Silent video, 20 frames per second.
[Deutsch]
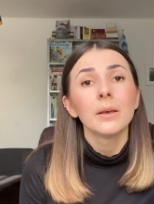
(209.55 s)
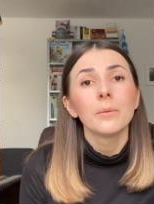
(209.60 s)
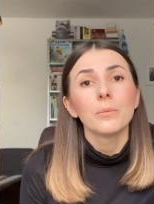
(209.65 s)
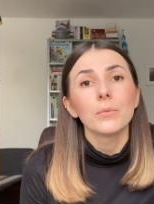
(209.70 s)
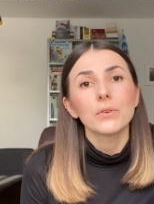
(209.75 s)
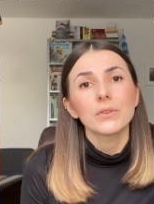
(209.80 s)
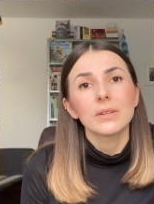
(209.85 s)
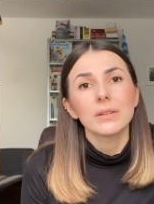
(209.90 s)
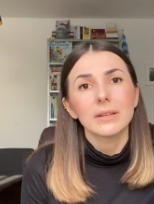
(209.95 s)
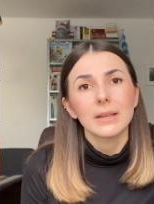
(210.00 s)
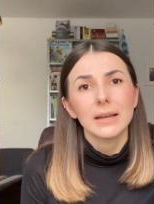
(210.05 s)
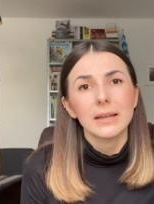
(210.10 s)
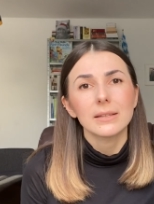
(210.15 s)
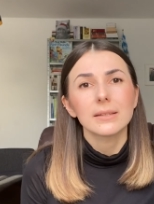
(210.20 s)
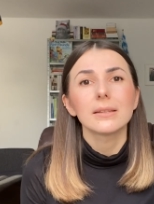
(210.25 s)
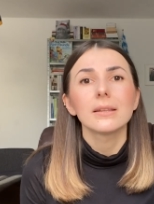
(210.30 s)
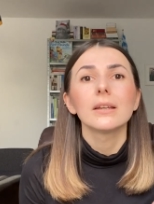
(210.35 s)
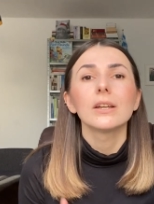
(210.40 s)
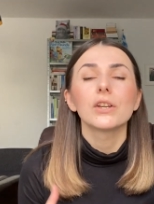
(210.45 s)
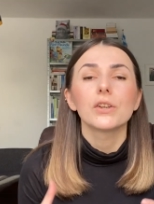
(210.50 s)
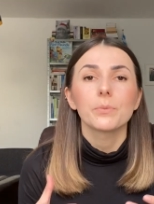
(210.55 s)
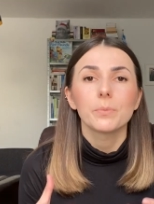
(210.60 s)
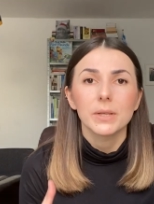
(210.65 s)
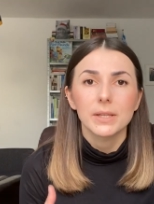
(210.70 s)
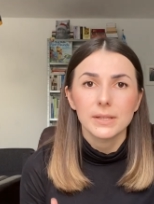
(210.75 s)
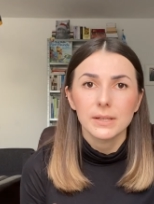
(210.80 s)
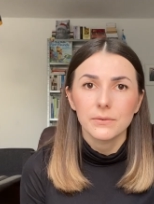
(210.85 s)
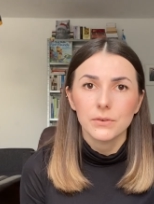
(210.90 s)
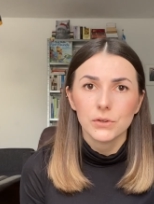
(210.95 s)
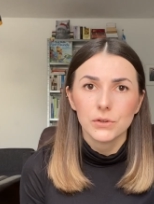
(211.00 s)
müssen erst
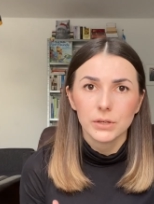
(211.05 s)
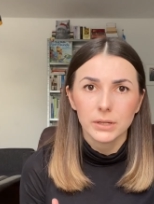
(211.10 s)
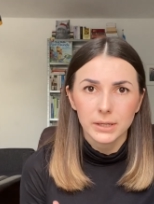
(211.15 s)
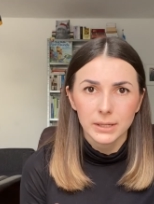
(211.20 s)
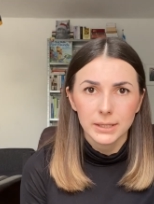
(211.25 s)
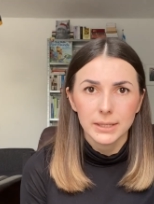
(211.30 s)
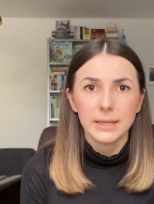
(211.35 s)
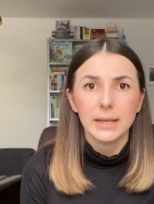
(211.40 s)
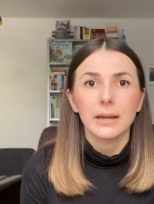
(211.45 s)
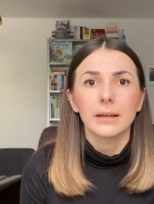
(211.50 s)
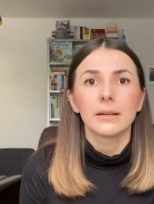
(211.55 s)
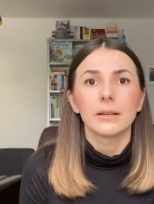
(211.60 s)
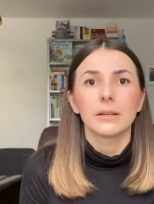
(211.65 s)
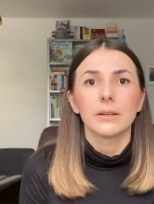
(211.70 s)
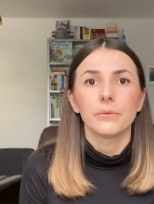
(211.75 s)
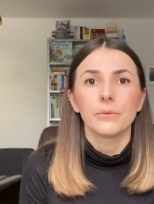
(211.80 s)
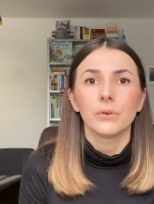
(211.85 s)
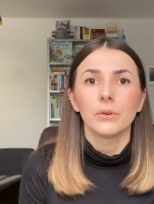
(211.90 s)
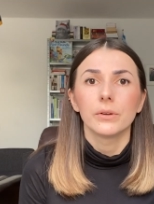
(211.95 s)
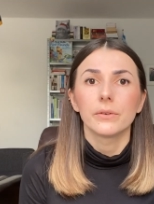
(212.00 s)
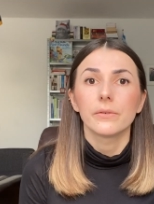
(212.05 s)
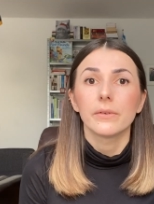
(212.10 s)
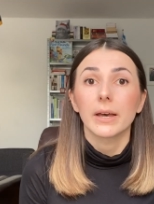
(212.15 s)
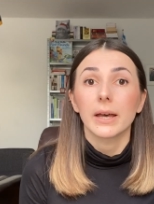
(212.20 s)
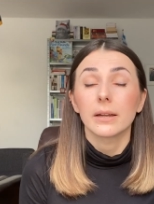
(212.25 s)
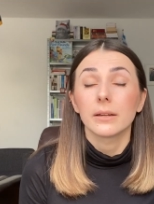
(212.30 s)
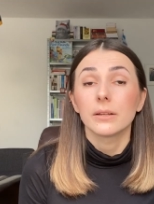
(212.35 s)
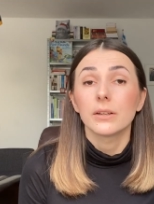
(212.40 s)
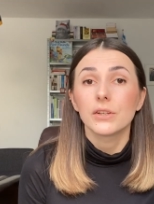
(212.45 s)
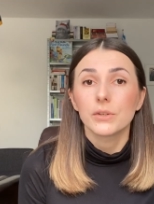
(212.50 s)
spezifische Kriterien erfüllt werden.